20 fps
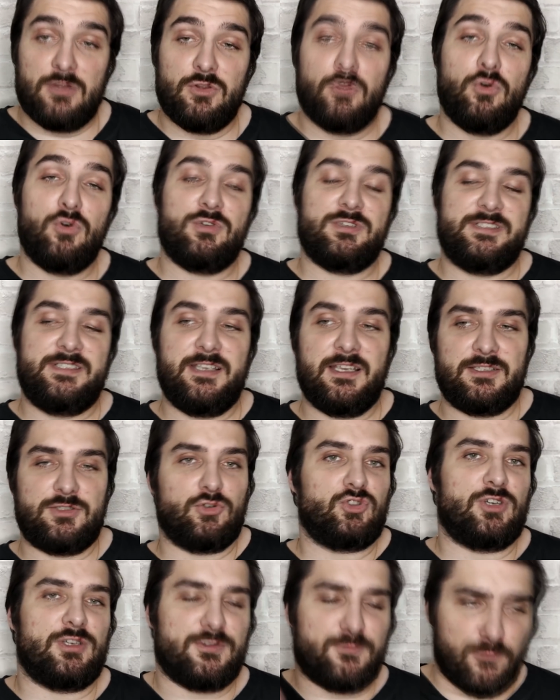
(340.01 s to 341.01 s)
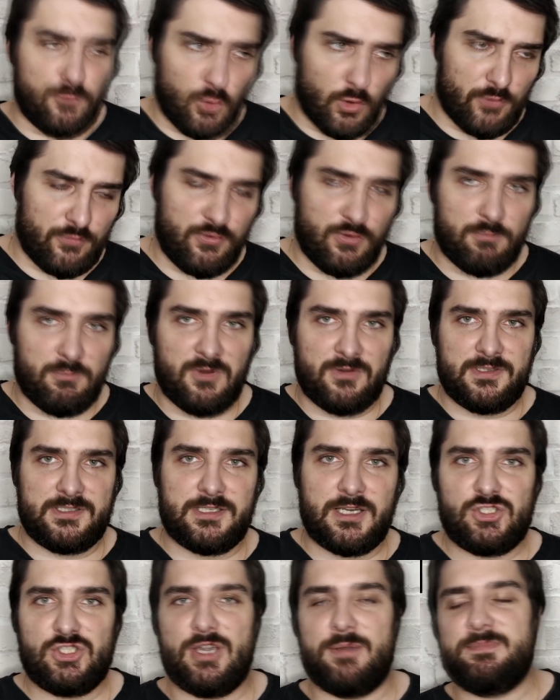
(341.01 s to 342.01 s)
Ну, здесь уже вновь мы
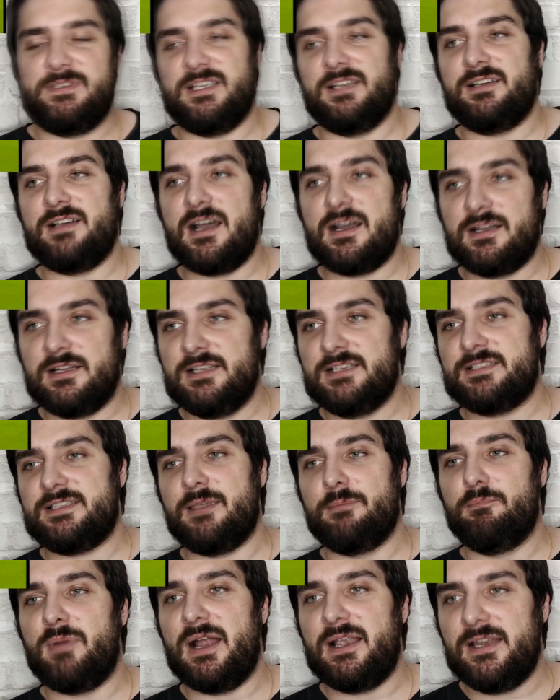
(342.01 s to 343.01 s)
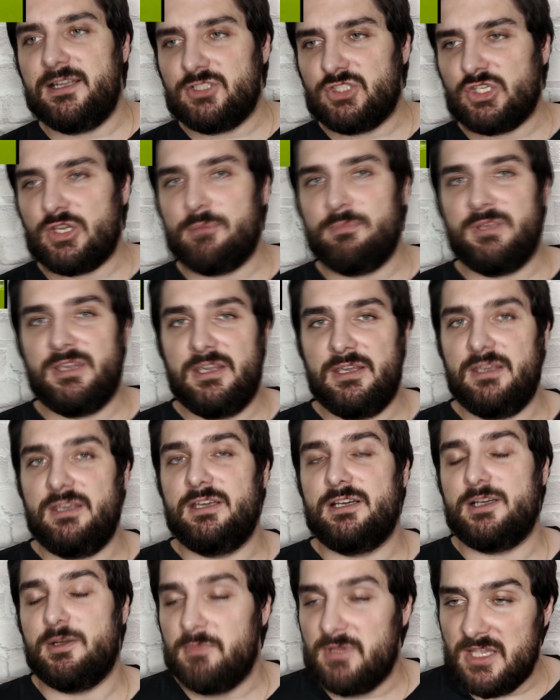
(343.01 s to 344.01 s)
возвращаемся к английским болельщикам и
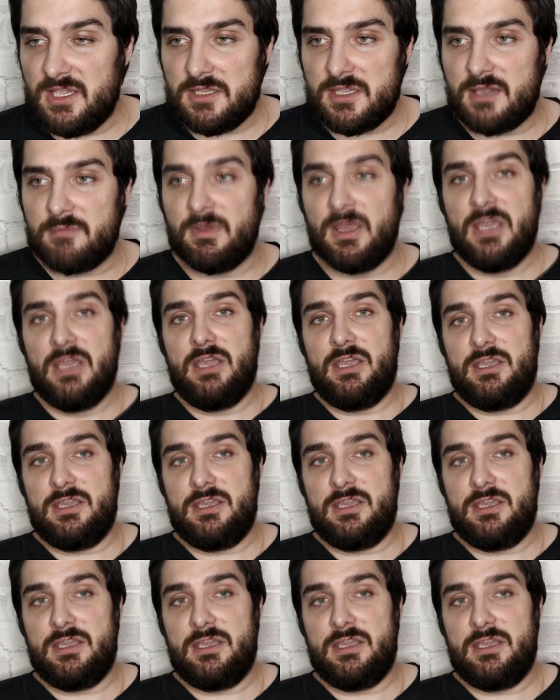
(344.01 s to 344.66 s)
их мнениям.